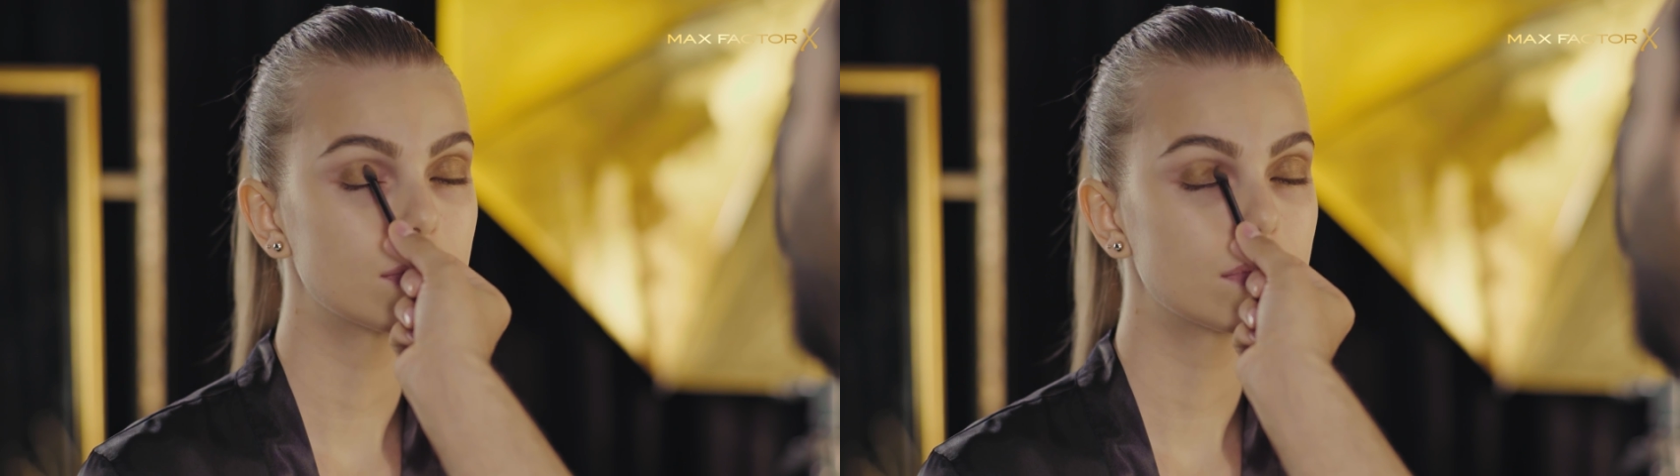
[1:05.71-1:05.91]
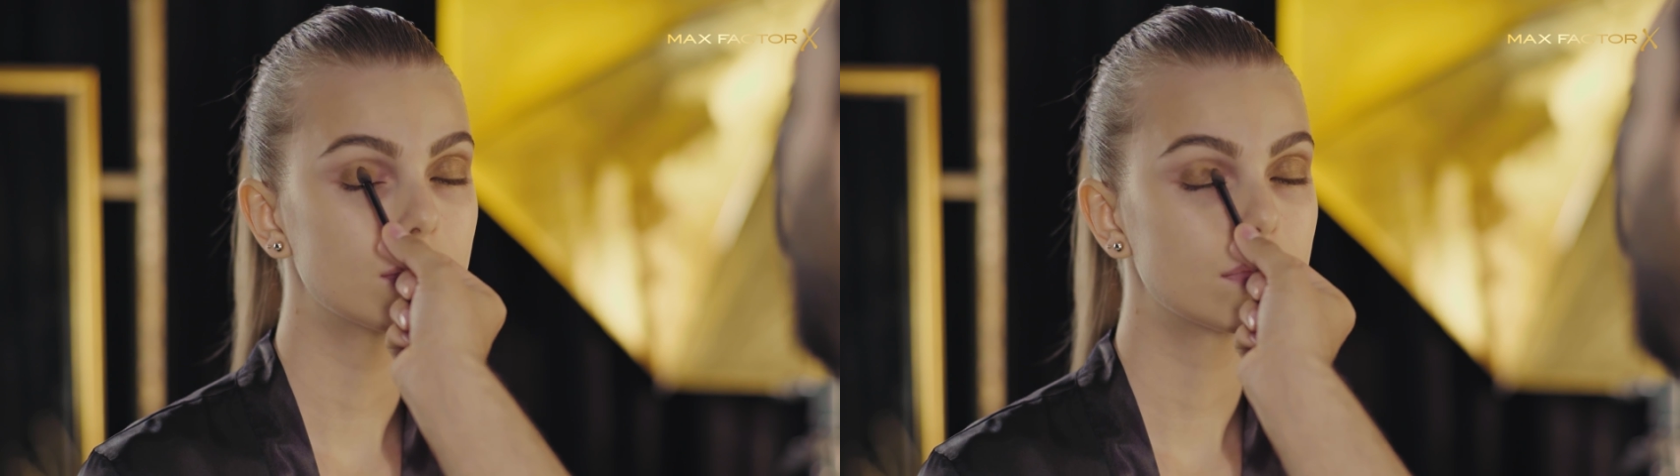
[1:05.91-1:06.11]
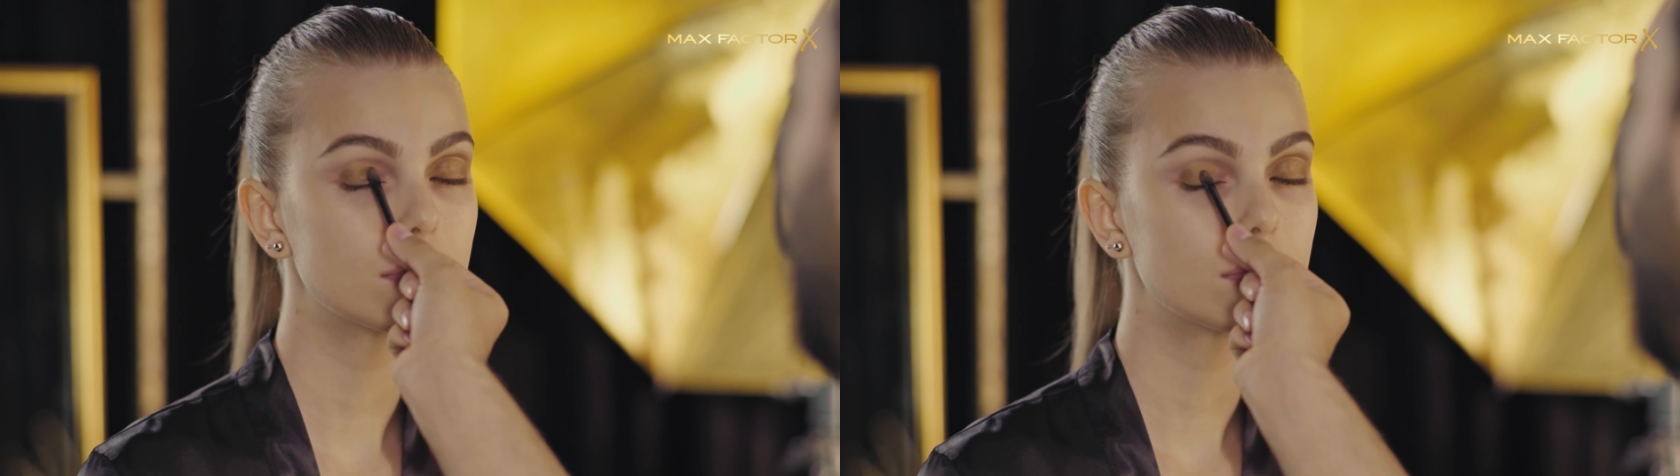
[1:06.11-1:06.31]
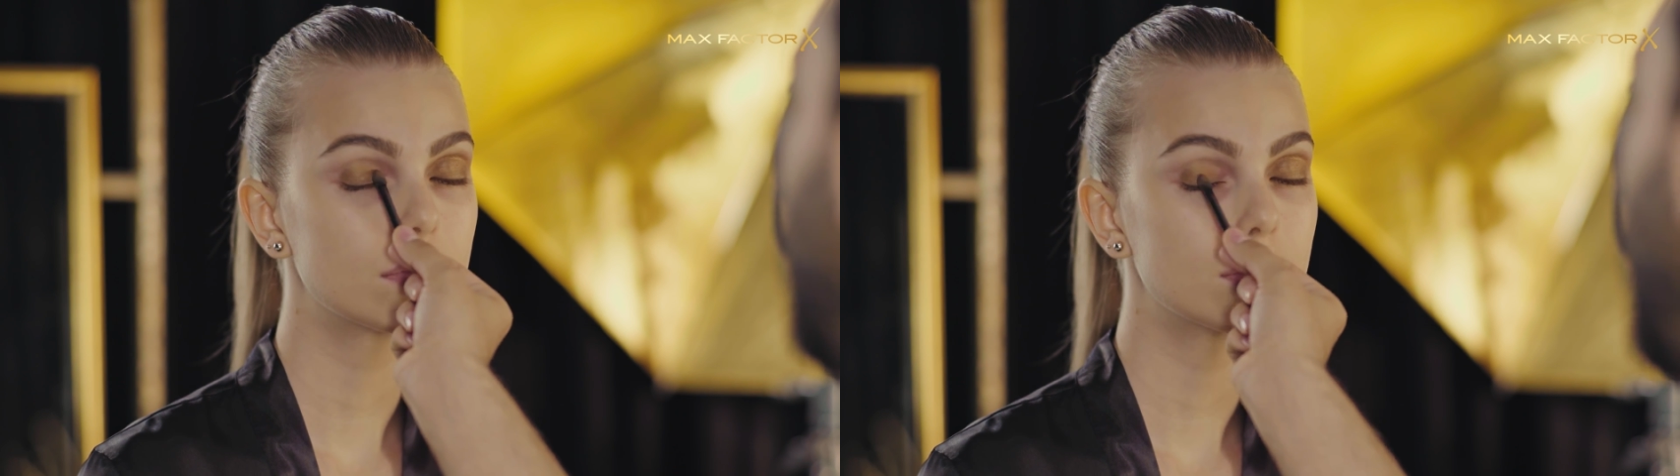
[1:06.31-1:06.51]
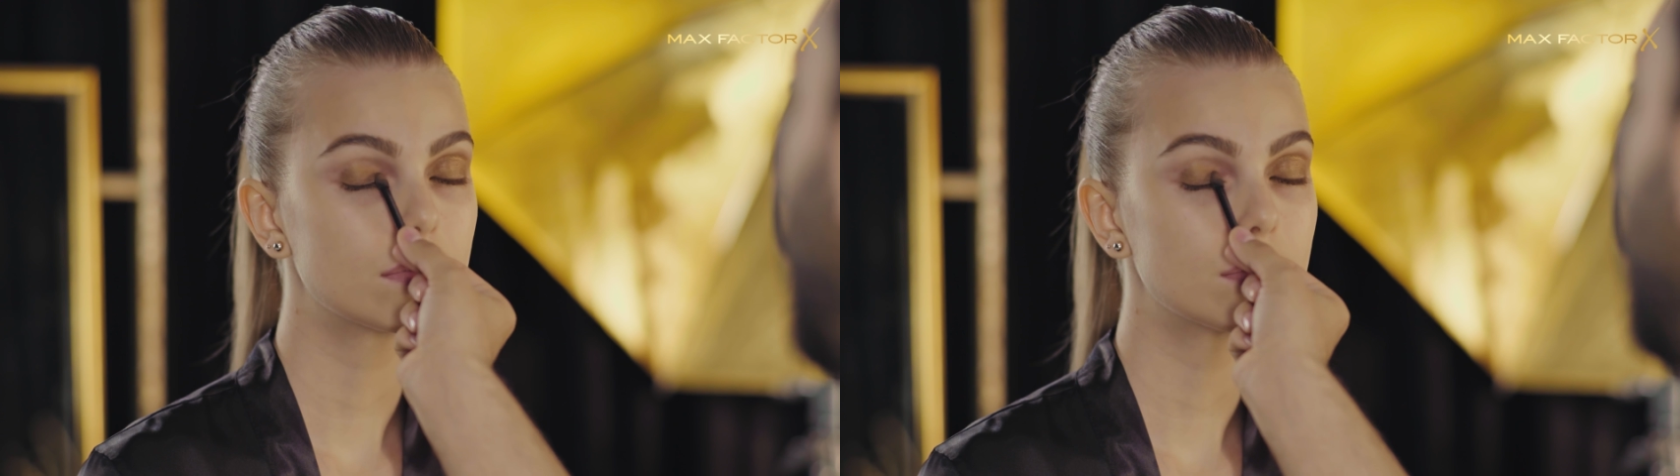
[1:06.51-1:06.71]
kullandığımız
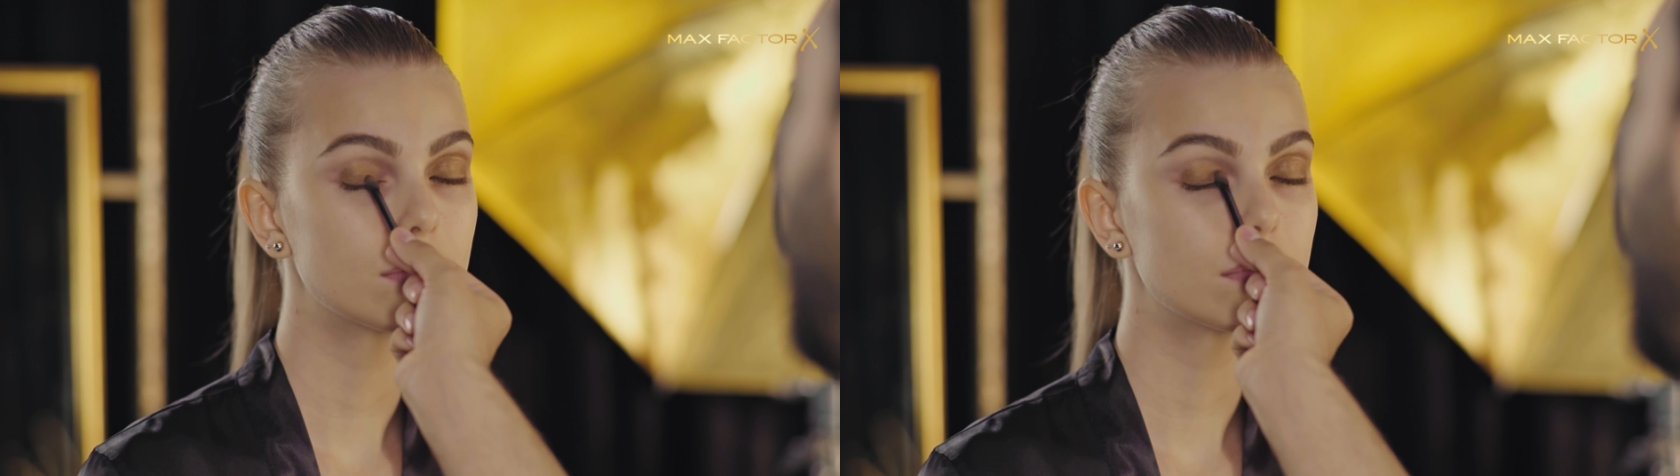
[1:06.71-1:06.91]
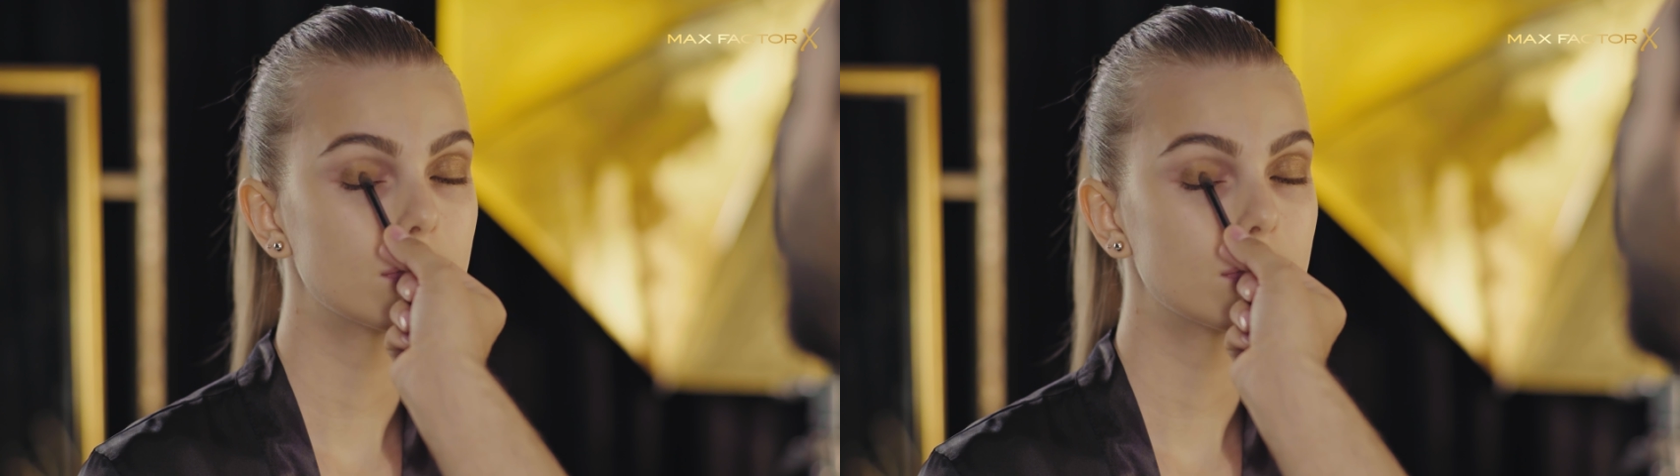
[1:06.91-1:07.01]
farın